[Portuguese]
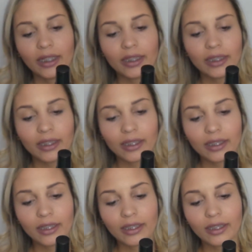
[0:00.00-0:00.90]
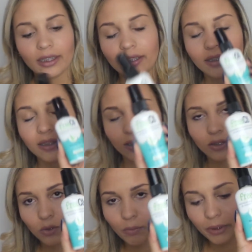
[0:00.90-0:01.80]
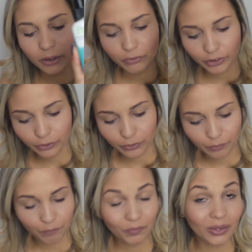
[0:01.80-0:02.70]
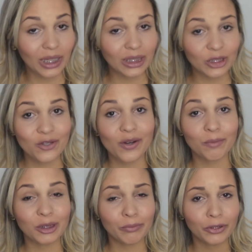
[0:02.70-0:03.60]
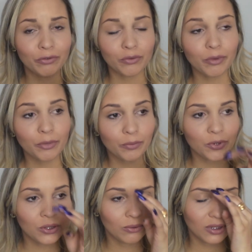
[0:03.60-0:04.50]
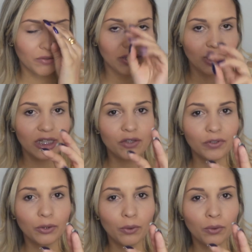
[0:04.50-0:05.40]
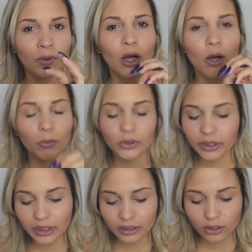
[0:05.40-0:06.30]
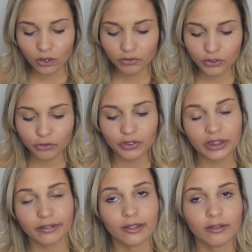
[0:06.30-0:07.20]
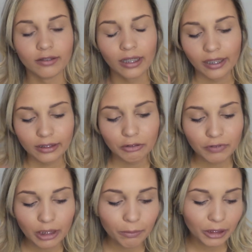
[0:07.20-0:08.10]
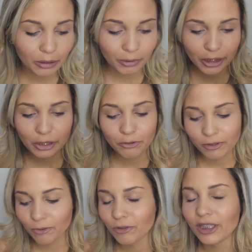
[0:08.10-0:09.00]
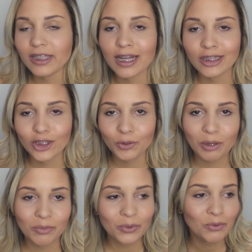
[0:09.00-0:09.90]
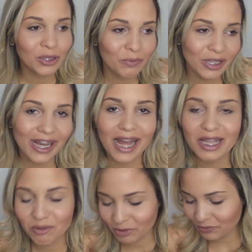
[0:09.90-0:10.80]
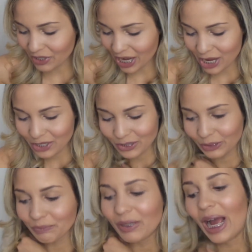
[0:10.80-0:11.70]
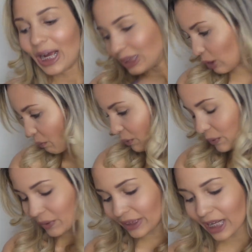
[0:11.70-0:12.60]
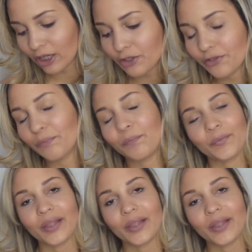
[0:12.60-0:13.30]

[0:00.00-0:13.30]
E eu comprei um Fricô. Lá na Netfarma também eu vi uma promoção que estava 3 Fricô por R$39,90. Então vale a pena para quem quiser utilizar, deixar na bolsa ou em casa para viagem. Aí tá a oportunidade.